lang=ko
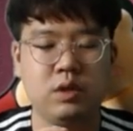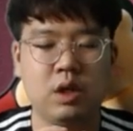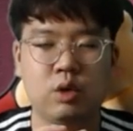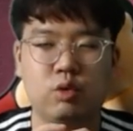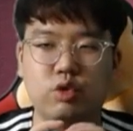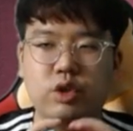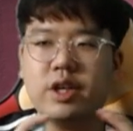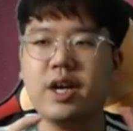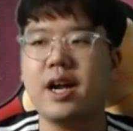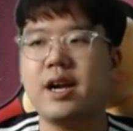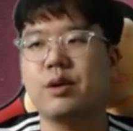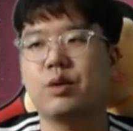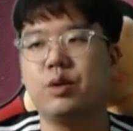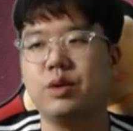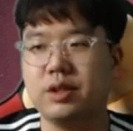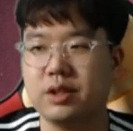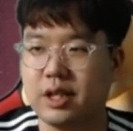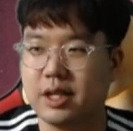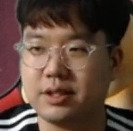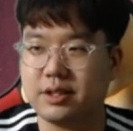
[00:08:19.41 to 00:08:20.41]
우리가 알고
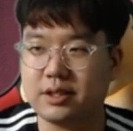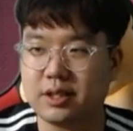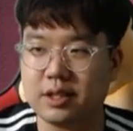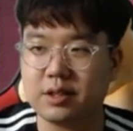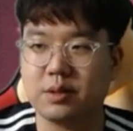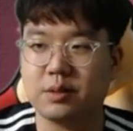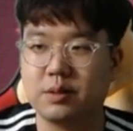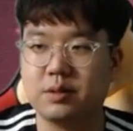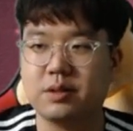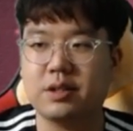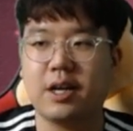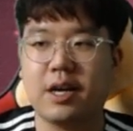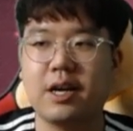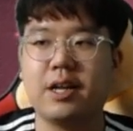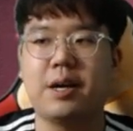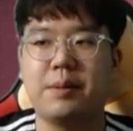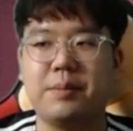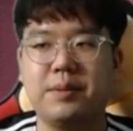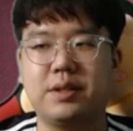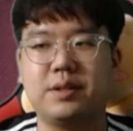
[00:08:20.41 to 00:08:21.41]
있는 LG 타선으로
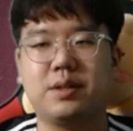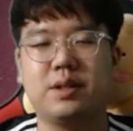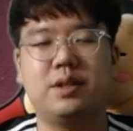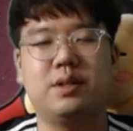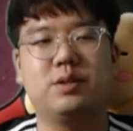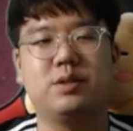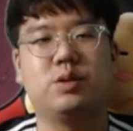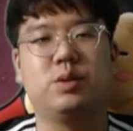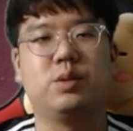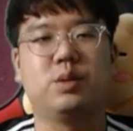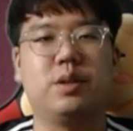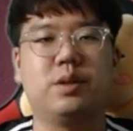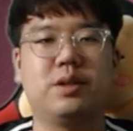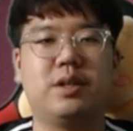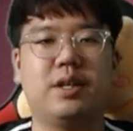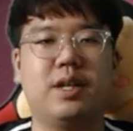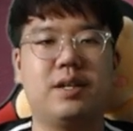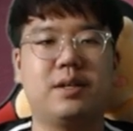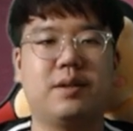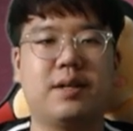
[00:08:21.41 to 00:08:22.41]
살아나면서 좋은 경기
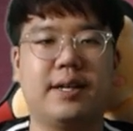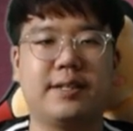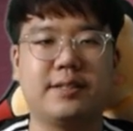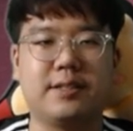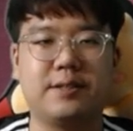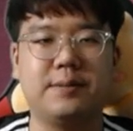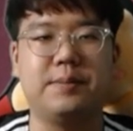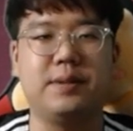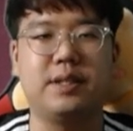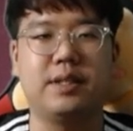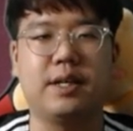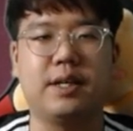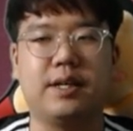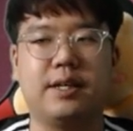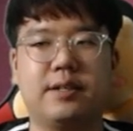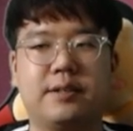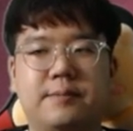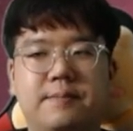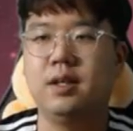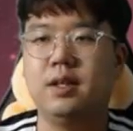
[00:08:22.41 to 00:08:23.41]
할 것
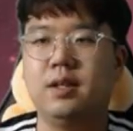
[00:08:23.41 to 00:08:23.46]
같습니다.